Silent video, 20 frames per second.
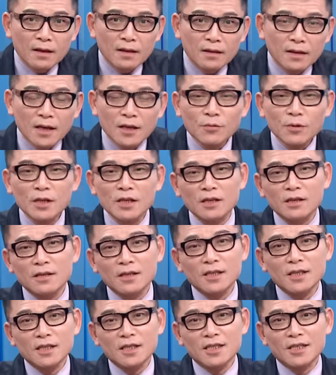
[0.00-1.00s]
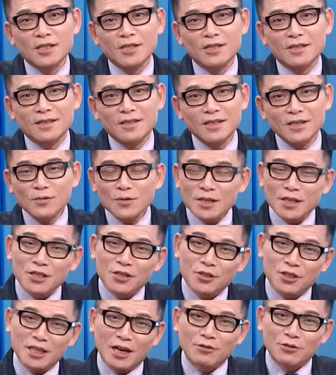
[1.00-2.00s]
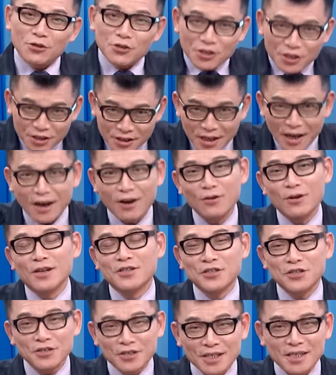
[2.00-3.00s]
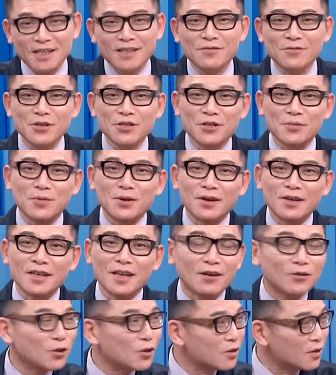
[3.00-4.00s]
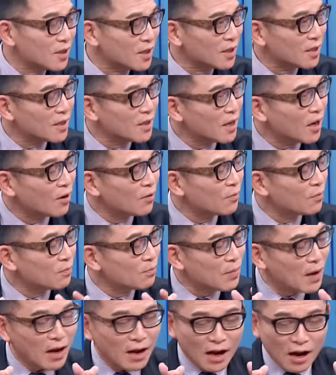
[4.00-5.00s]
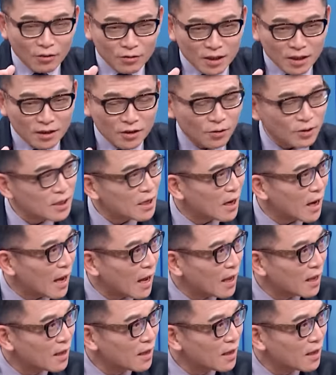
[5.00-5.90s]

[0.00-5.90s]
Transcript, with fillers: 那因为你，因为你早就知道了事情，为什么要要把浩鼎留下来？